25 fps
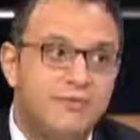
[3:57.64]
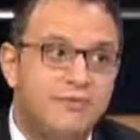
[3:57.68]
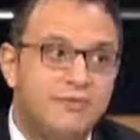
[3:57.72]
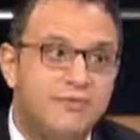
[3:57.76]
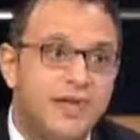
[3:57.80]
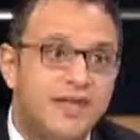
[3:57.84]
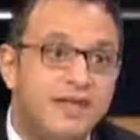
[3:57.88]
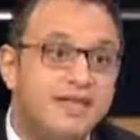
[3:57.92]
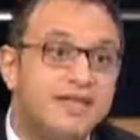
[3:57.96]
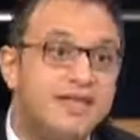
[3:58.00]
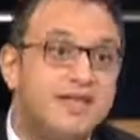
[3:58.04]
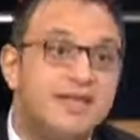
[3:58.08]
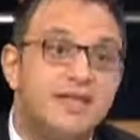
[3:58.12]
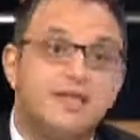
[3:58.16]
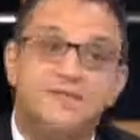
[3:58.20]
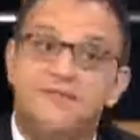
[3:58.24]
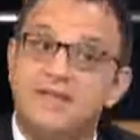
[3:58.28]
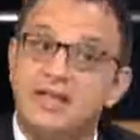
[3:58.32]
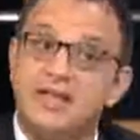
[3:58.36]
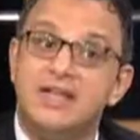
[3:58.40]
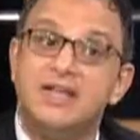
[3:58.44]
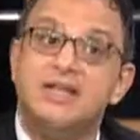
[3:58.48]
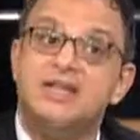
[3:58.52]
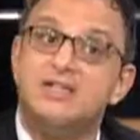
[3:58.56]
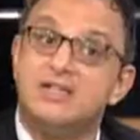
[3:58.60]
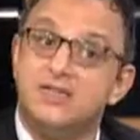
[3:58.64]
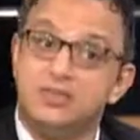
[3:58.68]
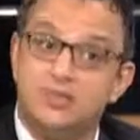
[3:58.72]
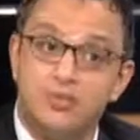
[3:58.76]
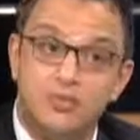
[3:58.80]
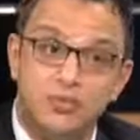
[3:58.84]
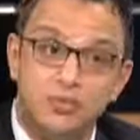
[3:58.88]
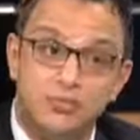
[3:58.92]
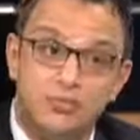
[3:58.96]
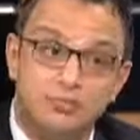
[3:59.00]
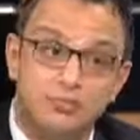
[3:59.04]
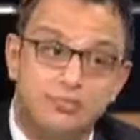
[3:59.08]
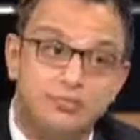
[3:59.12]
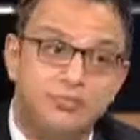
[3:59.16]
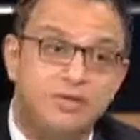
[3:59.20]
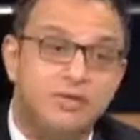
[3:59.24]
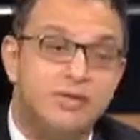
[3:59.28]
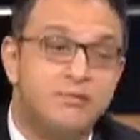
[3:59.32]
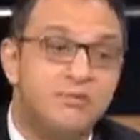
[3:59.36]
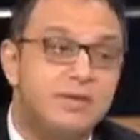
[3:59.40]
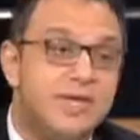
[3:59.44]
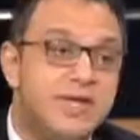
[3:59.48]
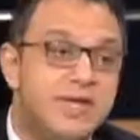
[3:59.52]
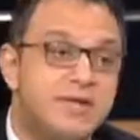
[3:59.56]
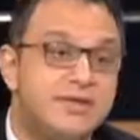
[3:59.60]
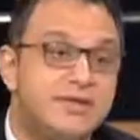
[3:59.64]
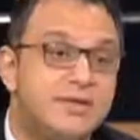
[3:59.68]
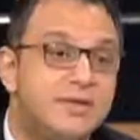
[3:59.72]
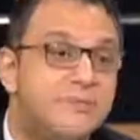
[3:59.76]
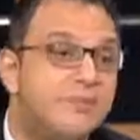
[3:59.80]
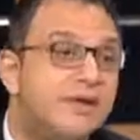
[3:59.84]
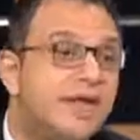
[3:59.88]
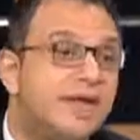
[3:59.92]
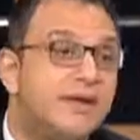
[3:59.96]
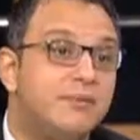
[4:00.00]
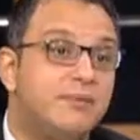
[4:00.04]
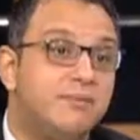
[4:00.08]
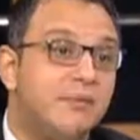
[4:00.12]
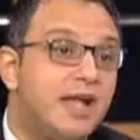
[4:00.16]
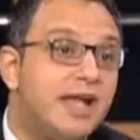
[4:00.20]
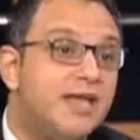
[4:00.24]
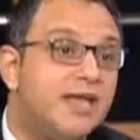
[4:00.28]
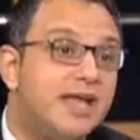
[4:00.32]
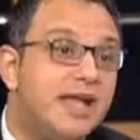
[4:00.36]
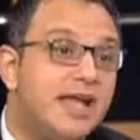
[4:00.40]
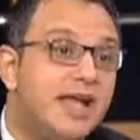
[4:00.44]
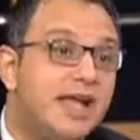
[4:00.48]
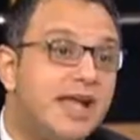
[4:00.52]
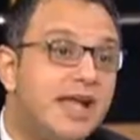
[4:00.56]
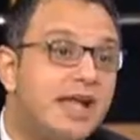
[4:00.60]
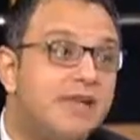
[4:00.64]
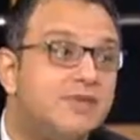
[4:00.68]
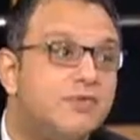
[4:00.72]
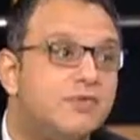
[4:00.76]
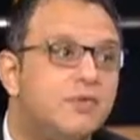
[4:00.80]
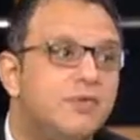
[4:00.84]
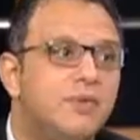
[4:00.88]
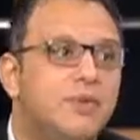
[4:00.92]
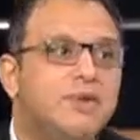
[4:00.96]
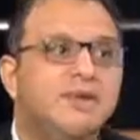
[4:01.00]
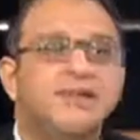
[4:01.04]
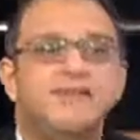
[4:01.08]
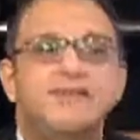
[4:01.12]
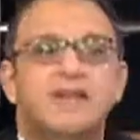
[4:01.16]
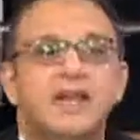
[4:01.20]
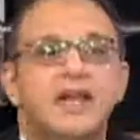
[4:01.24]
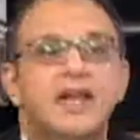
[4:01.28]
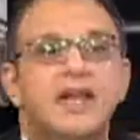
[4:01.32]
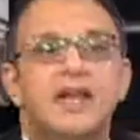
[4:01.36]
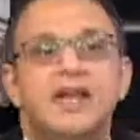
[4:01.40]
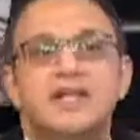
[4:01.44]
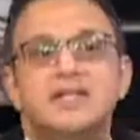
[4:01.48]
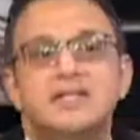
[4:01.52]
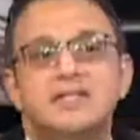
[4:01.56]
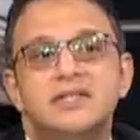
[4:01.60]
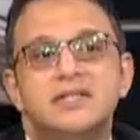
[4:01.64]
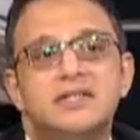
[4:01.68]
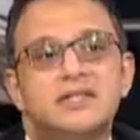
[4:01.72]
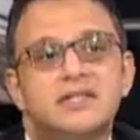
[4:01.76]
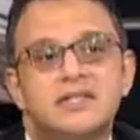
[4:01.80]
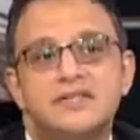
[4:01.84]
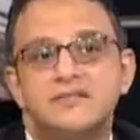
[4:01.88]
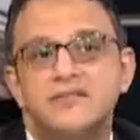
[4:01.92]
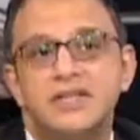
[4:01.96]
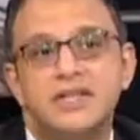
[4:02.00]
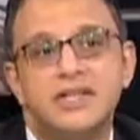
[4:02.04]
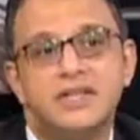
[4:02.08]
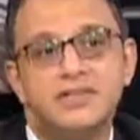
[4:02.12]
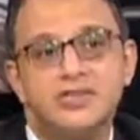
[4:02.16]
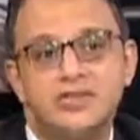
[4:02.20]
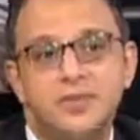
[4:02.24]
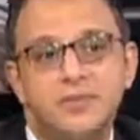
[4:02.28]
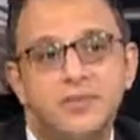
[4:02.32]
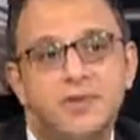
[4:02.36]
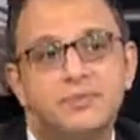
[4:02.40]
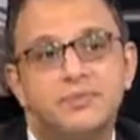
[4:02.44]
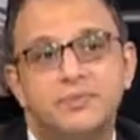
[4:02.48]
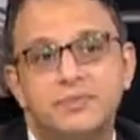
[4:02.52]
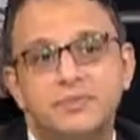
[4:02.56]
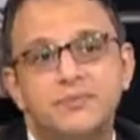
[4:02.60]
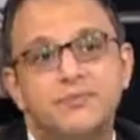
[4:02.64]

بس فعلا السوق بيحسم لك بعض الحاجات واحنا في الاخر عايزين الاستفاده للشباب